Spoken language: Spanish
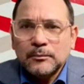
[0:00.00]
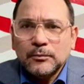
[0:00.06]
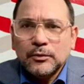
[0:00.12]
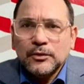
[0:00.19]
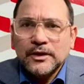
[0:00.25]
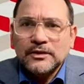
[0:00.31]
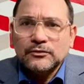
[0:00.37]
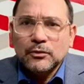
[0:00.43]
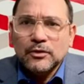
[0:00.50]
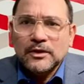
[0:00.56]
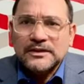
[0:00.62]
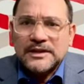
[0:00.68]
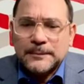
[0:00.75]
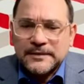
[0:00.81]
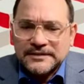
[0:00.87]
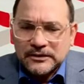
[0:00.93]
Por eso lo que
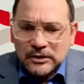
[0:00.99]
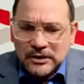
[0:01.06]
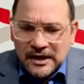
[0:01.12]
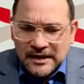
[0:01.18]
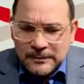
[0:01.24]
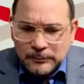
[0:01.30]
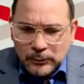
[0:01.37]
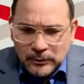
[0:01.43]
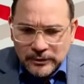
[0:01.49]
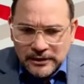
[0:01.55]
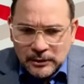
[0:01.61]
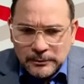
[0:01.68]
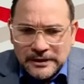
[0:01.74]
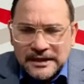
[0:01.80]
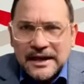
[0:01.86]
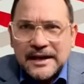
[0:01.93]
está pasando en la República
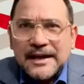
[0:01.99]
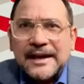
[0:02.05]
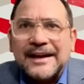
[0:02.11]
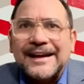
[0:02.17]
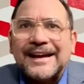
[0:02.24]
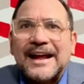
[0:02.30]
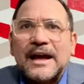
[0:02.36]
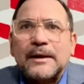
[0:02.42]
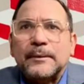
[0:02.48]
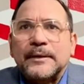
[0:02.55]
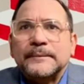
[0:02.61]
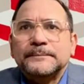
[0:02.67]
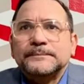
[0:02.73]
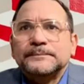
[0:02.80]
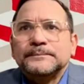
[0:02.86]
Dominicana es grave.